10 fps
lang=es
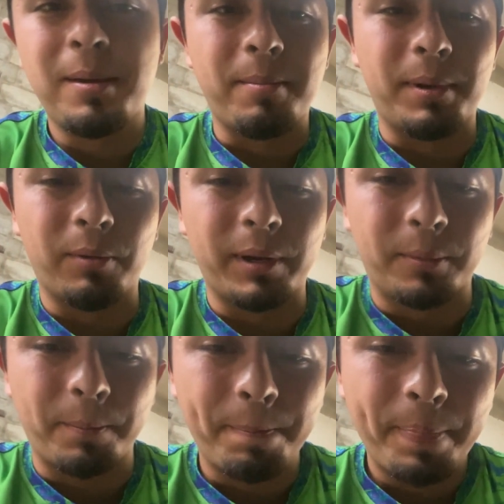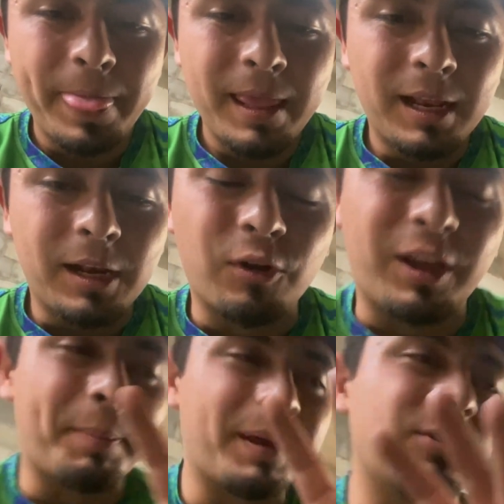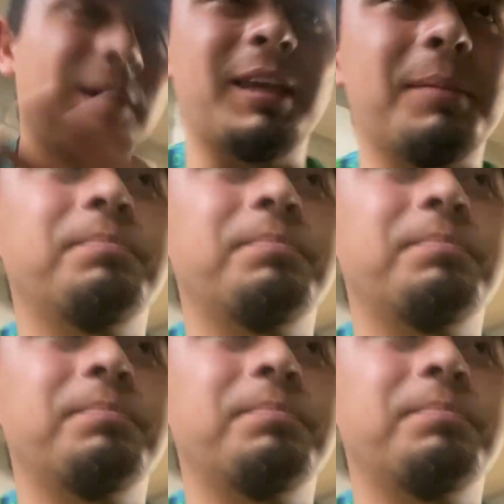Pero bueno, lo que pasó aquí